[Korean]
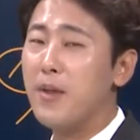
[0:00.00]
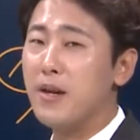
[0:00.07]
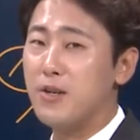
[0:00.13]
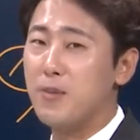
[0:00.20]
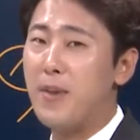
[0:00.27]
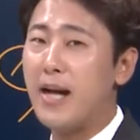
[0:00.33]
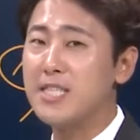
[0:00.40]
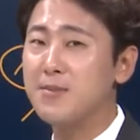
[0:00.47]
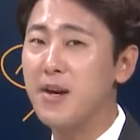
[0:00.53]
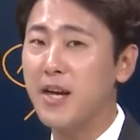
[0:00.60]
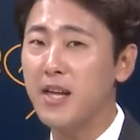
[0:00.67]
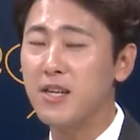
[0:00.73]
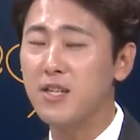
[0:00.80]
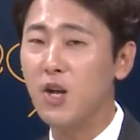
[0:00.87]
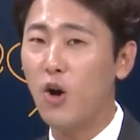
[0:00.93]
그럼
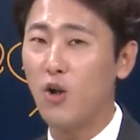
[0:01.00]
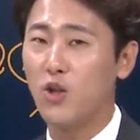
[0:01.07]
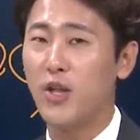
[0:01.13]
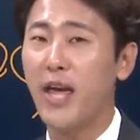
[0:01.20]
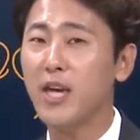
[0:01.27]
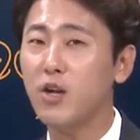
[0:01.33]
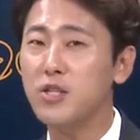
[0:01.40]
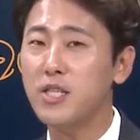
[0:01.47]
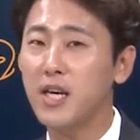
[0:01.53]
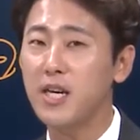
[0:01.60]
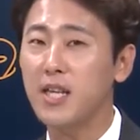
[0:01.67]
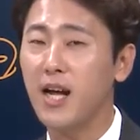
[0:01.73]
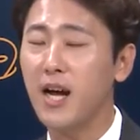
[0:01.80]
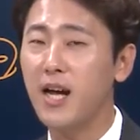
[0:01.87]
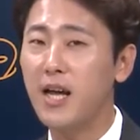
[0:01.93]
마지막에는 어떤
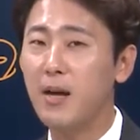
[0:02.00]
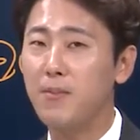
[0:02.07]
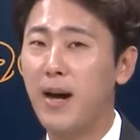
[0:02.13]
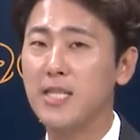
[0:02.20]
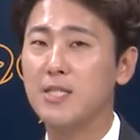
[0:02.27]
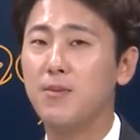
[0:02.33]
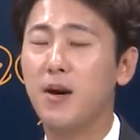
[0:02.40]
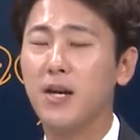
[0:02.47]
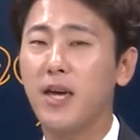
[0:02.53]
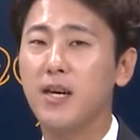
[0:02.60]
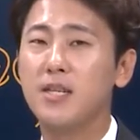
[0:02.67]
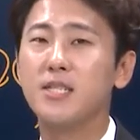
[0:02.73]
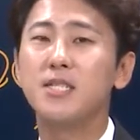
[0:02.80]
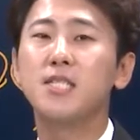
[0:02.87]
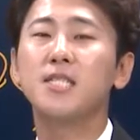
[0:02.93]
해결책이나 마지막에
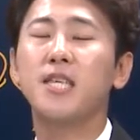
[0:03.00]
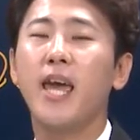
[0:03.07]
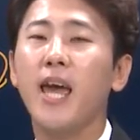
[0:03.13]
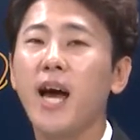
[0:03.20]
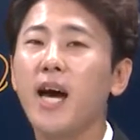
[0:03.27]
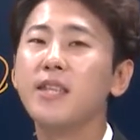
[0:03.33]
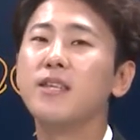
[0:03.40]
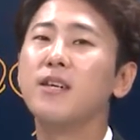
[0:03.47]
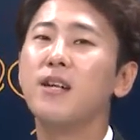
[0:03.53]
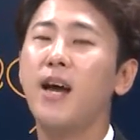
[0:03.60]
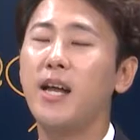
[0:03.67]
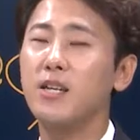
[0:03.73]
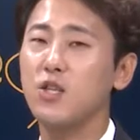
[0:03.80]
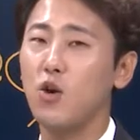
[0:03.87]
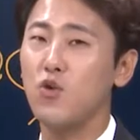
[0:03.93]
그 제안을
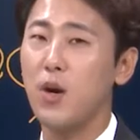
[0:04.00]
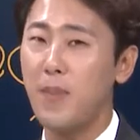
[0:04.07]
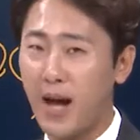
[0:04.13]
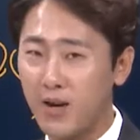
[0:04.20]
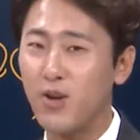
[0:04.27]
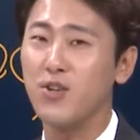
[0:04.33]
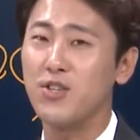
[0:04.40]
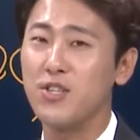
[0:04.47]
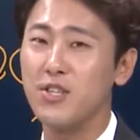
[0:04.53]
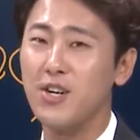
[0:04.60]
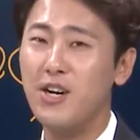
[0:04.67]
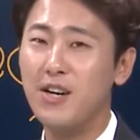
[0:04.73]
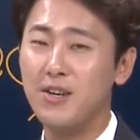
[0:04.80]
하는 경우가 많거든요.